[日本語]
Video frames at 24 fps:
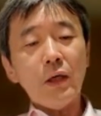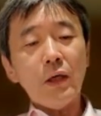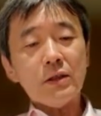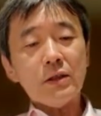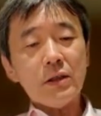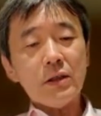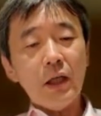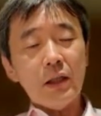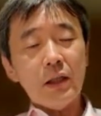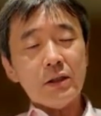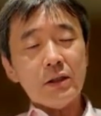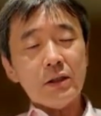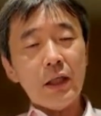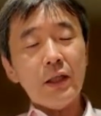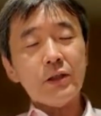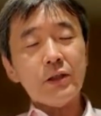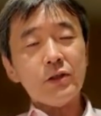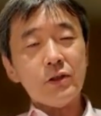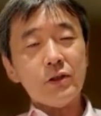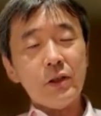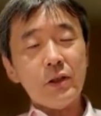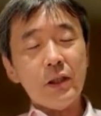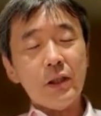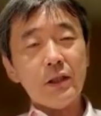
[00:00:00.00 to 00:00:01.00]
扱いされ
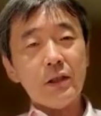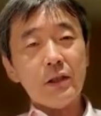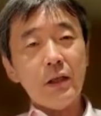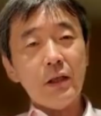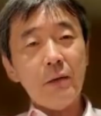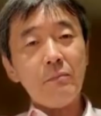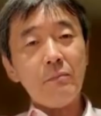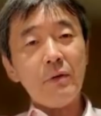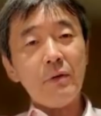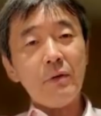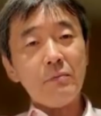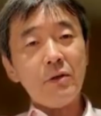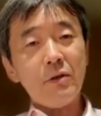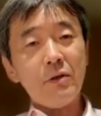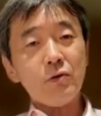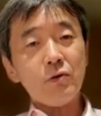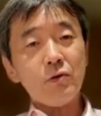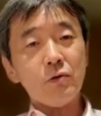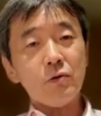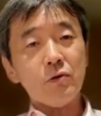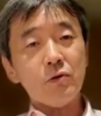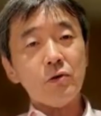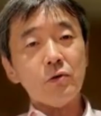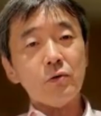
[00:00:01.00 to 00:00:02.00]
ずに頑張りま
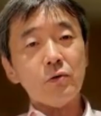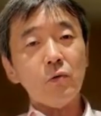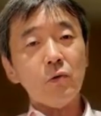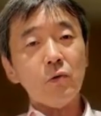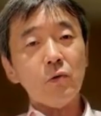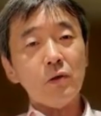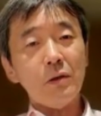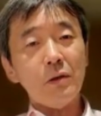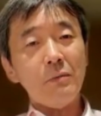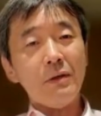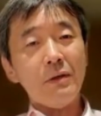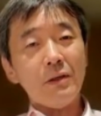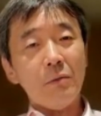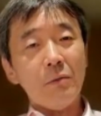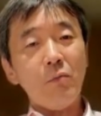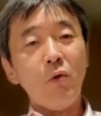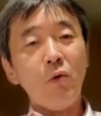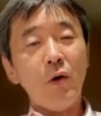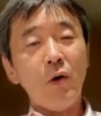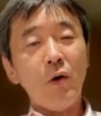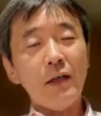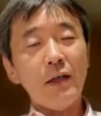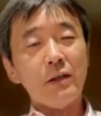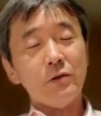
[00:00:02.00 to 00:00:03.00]
しょうっていうところで、まだ
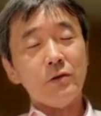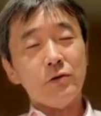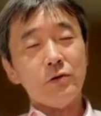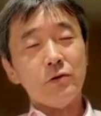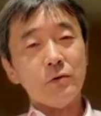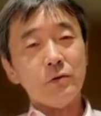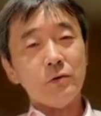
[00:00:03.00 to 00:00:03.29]
もがいてる。